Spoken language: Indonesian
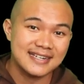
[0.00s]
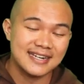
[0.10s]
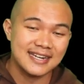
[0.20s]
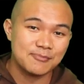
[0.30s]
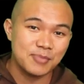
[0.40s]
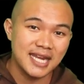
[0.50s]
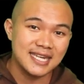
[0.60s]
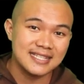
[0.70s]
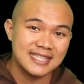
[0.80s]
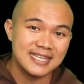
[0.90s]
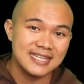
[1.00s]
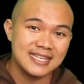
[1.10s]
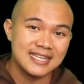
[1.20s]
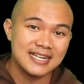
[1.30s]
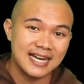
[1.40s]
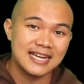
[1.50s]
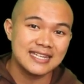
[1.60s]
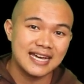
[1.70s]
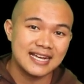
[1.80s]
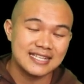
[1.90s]
dan paling tinggi
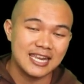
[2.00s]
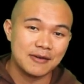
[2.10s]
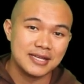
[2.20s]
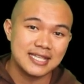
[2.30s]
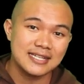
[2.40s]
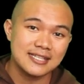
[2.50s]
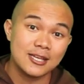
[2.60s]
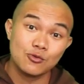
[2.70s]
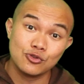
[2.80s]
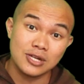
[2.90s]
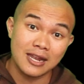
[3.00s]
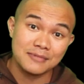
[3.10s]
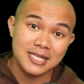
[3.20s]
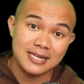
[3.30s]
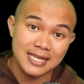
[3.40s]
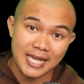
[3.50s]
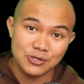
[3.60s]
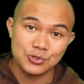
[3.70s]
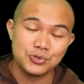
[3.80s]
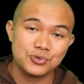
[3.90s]
karya keselamatannya terwujud dalam diri
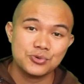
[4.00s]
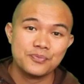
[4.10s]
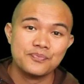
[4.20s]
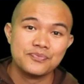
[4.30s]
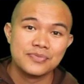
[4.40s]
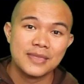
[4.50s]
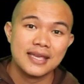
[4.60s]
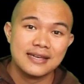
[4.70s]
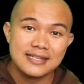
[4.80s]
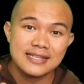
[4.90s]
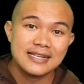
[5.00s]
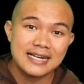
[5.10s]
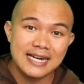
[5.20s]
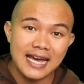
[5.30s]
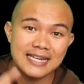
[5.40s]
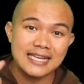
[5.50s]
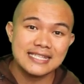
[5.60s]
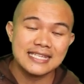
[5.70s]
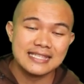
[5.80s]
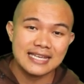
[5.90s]
Yesus. Karya
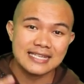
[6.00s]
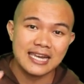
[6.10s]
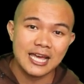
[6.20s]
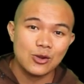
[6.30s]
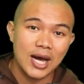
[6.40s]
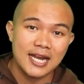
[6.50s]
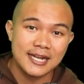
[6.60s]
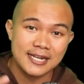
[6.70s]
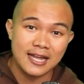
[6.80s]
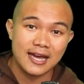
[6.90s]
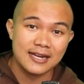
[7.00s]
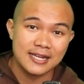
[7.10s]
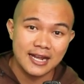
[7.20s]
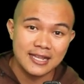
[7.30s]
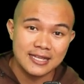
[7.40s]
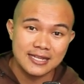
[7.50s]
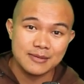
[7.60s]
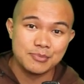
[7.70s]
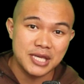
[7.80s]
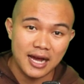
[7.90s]
cinta selalu ada da dari
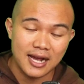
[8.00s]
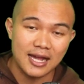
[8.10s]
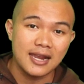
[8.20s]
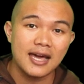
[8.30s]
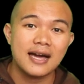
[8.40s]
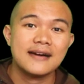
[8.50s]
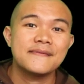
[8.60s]
pihak Allah.